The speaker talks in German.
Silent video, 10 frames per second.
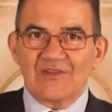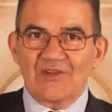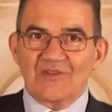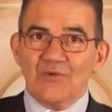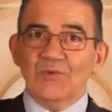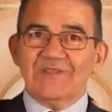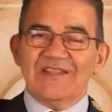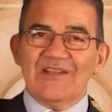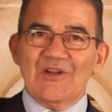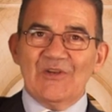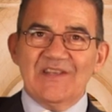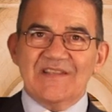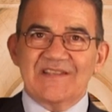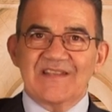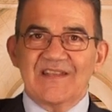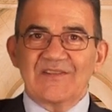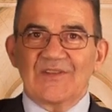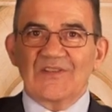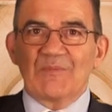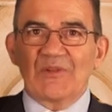Das Gute daran ist,
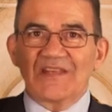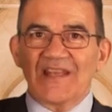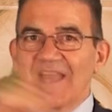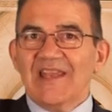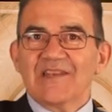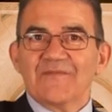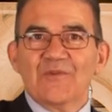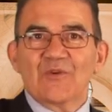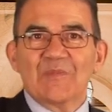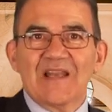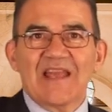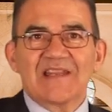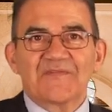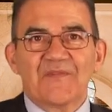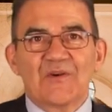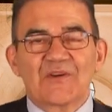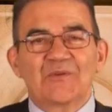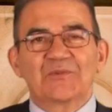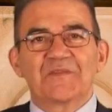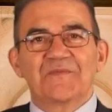dass man kein
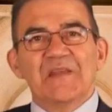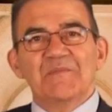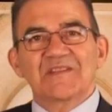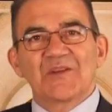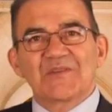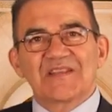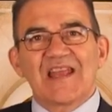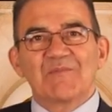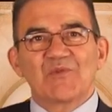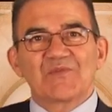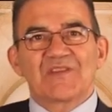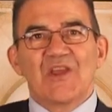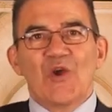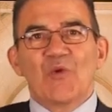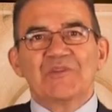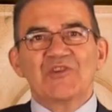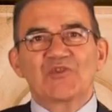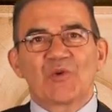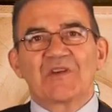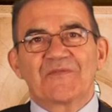Formel-1-Fahrer oder Filmstar sein muss, um die
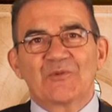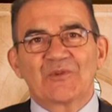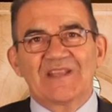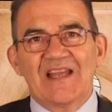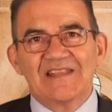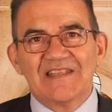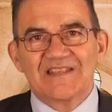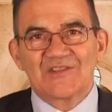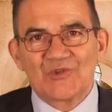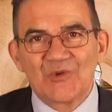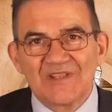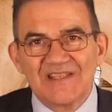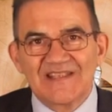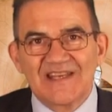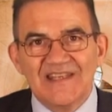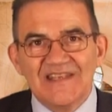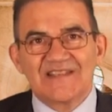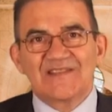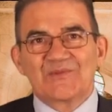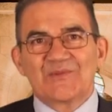Steuervorteile dieses Steuerdeals
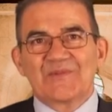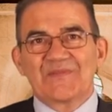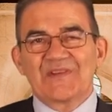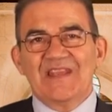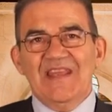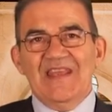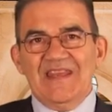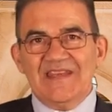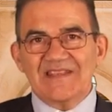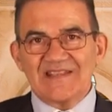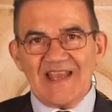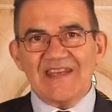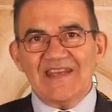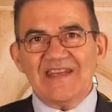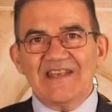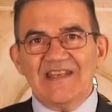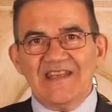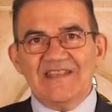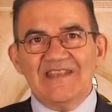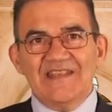genießen zu dürfen. Ich zeige Ihnen
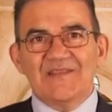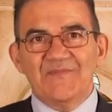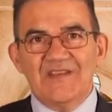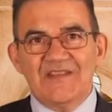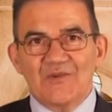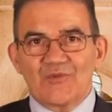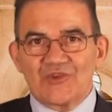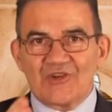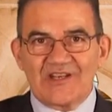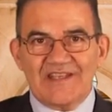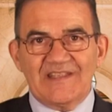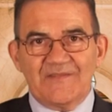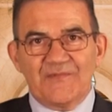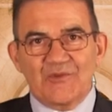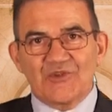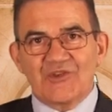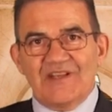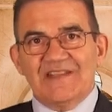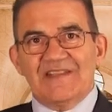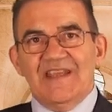in diesem Video Schritt für
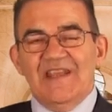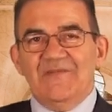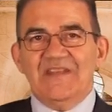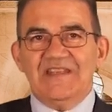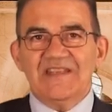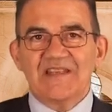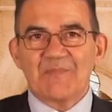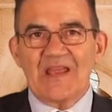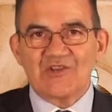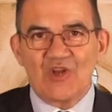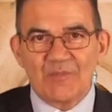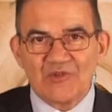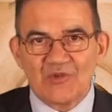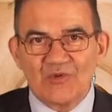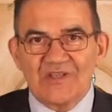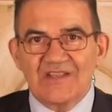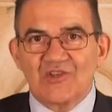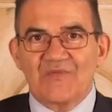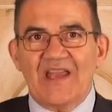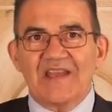Schritt, wie diese Pauschalbesteuerung in
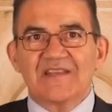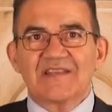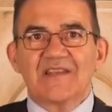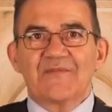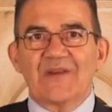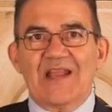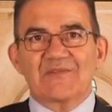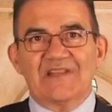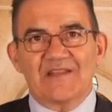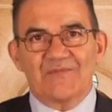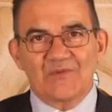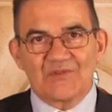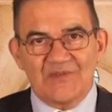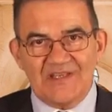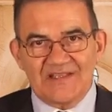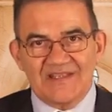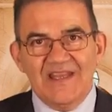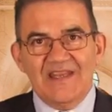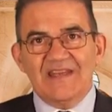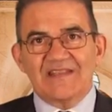der Schweiz für Ausländer funktioniert.
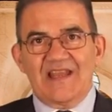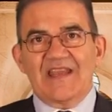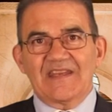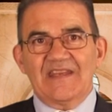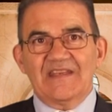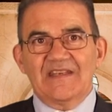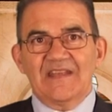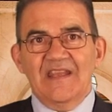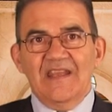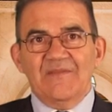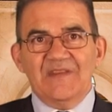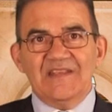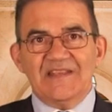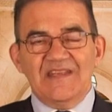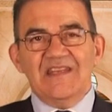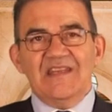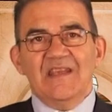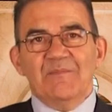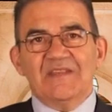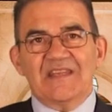Ich zeige Ihnen, wie Sie
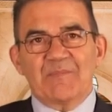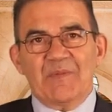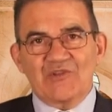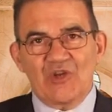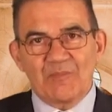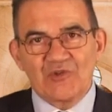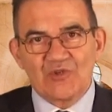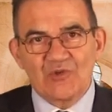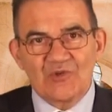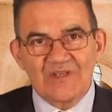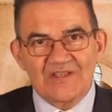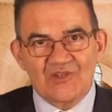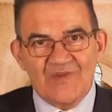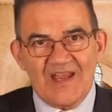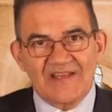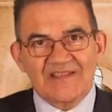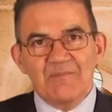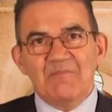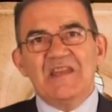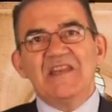mit der Pauschalbesteuerung in der Schweiz
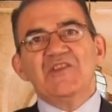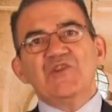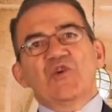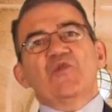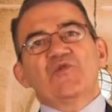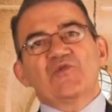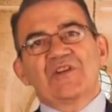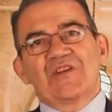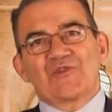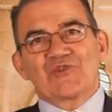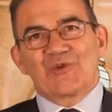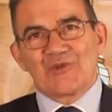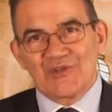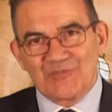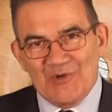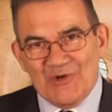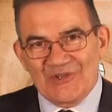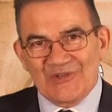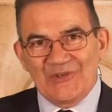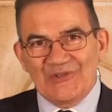Millionen an Steuern
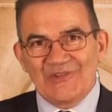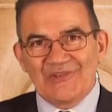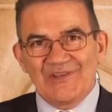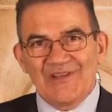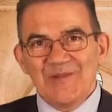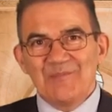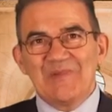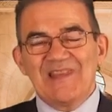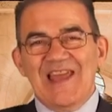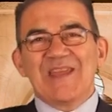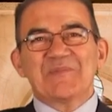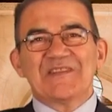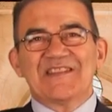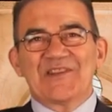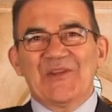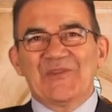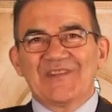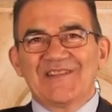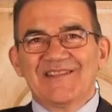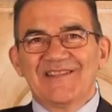sparen können. Bleiben Sie dran!